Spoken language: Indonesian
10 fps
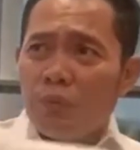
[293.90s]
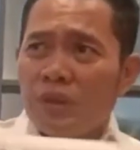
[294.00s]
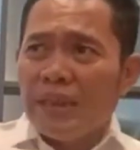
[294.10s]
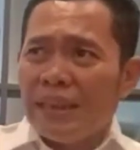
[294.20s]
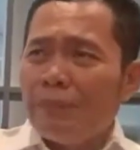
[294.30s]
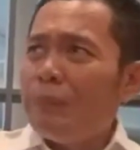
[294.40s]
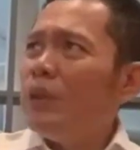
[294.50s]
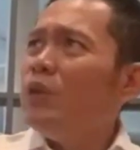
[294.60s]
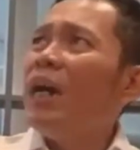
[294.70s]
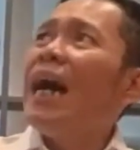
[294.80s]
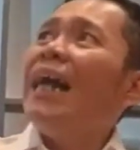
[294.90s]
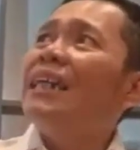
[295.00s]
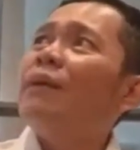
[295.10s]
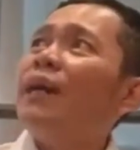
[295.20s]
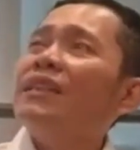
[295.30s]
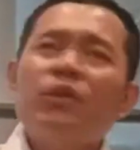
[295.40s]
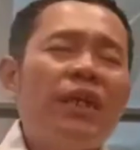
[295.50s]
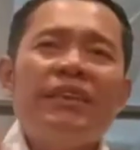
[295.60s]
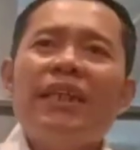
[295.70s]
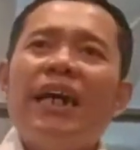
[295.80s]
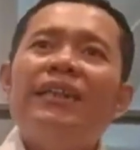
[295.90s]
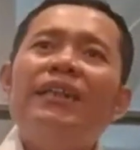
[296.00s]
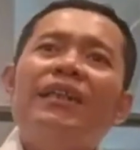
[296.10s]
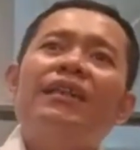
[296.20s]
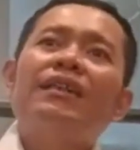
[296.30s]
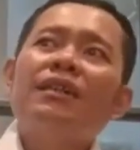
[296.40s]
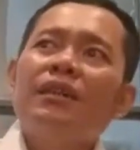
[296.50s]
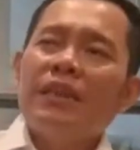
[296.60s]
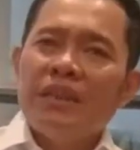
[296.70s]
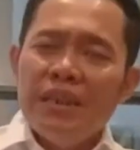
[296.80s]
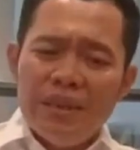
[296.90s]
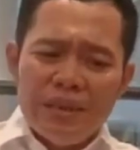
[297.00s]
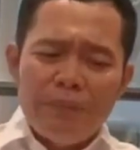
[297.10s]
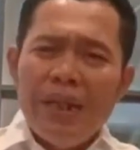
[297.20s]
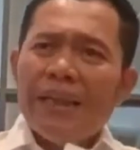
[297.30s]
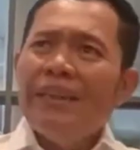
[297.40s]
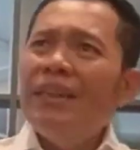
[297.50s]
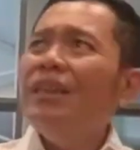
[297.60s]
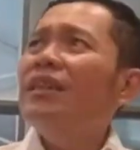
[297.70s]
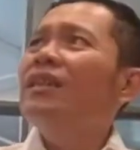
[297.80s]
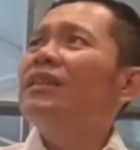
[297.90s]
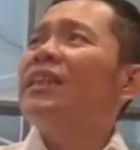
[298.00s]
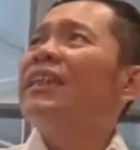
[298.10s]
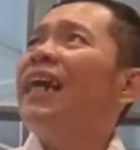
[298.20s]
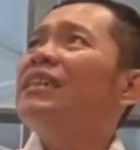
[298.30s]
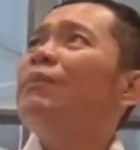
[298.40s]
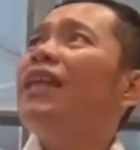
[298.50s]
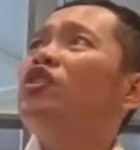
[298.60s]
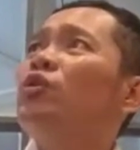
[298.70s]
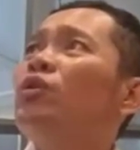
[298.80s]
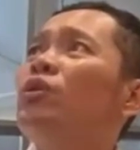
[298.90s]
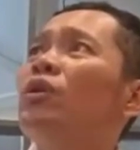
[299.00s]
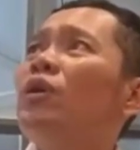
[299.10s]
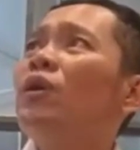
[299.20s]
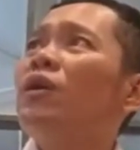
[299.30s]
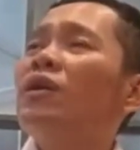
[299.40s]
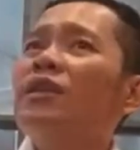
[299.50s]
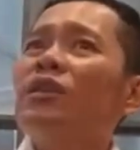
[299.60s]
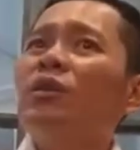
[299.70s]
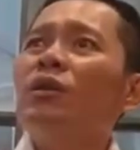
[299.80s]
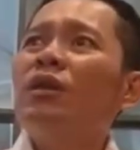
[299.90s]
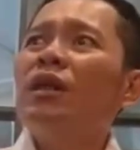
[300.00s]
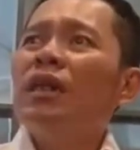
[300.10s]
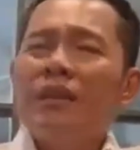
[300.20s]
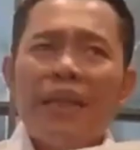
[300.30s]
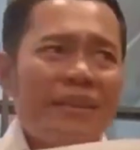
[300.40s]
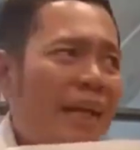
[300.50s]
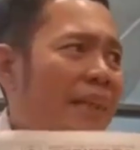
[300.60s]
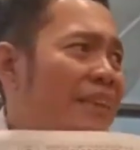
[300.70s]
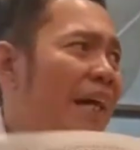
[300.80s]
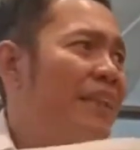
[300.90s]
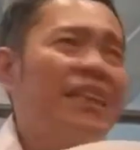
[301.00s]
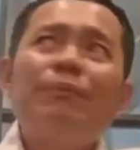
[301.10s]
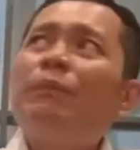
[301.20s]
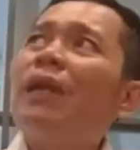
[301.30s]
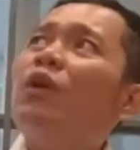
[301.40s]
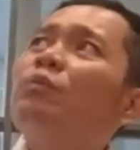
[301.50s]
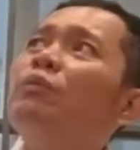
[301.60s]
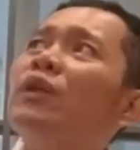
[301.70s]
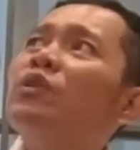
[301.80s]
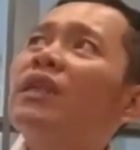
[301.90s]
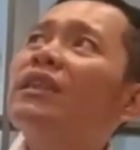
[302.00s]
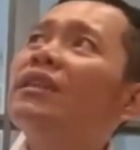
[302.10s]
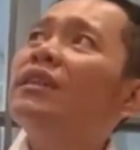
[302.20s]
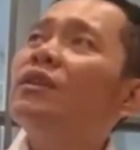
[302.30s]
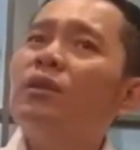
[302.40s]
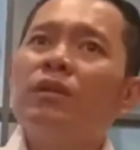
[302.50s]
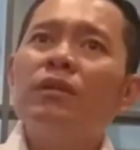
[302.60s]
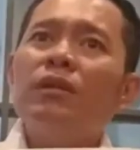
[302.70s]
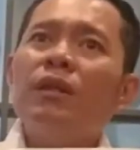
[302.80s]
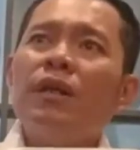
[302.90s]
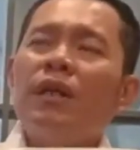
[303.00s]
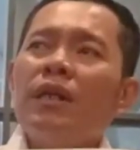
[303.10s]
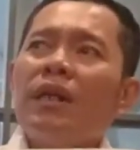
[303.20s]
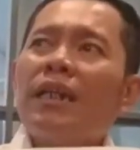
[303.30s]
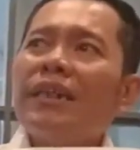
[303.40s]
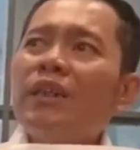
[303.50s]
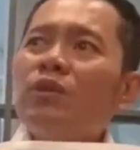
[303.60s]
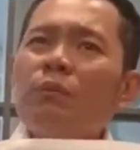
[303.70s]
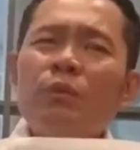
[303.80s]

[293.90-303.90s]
tembusan ke DPP juga nggak ada pak saya udah cek nggak ada jadi saya bilang ini terindikasi palsu gitu loh dan saya akan cari siapa pelaku pembuat surat ini gitu loh karena ini